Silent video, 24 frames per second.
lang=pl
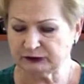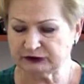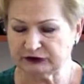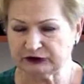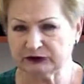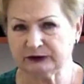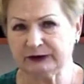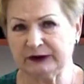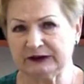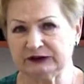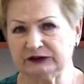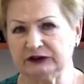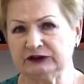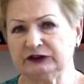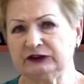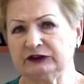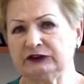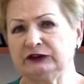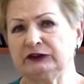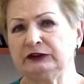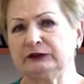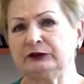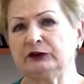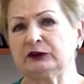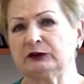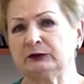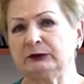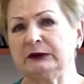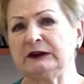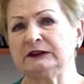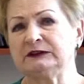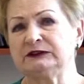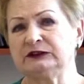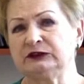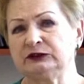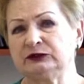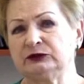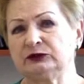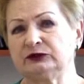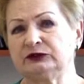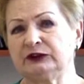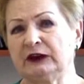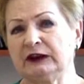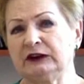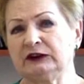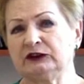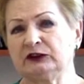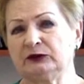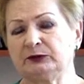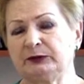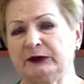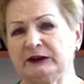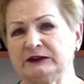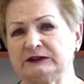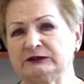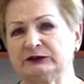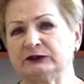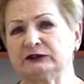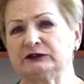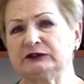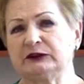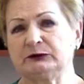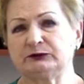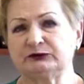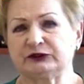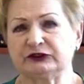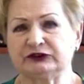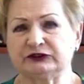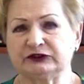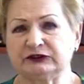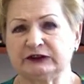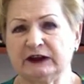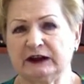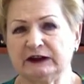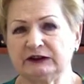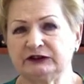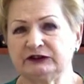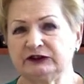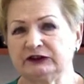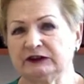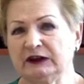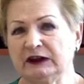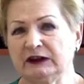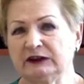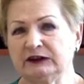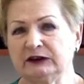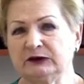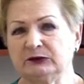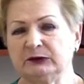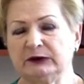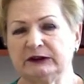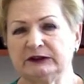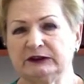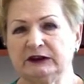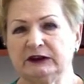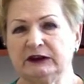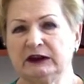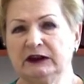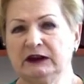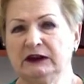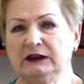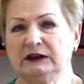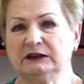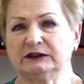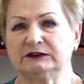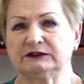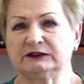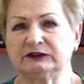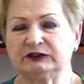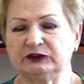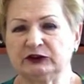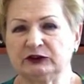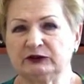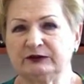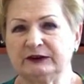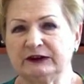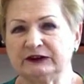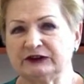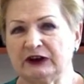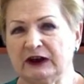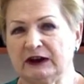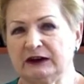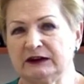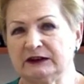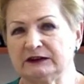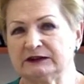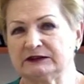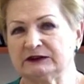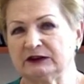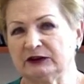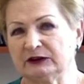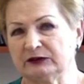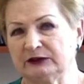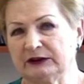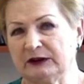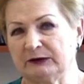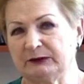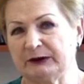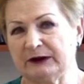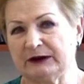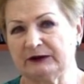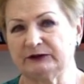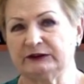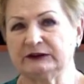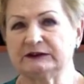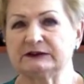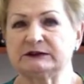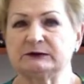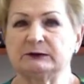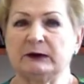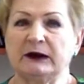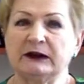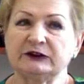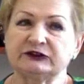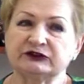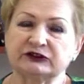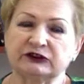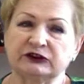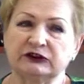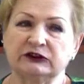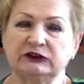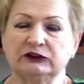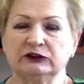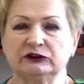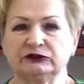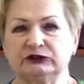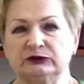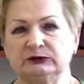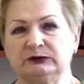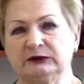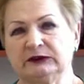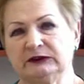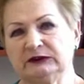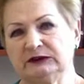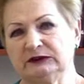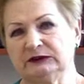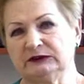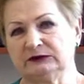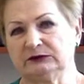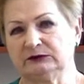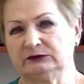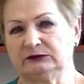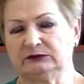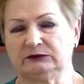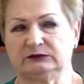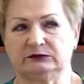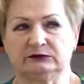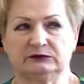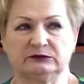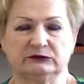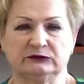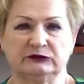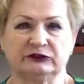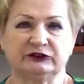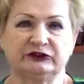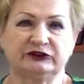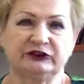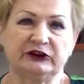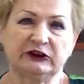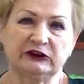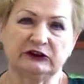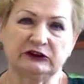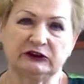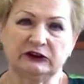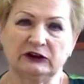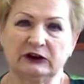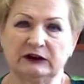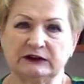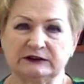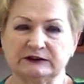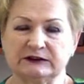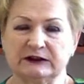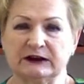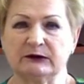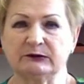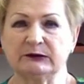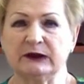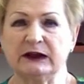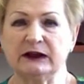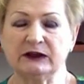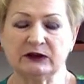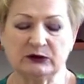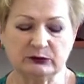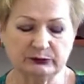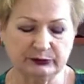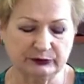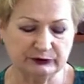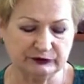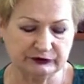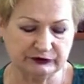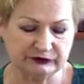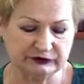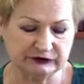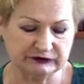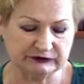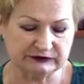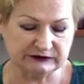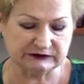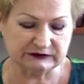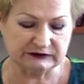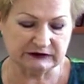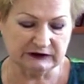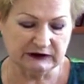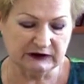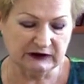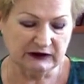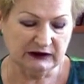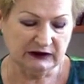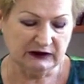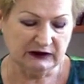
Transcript: przykłady tych informacji tutaj no, Państwo sobie przeczytacie, ja nie będę cytować, ale są naprawdę smaczki i o tym, gdzie i ile zarabiają politycy,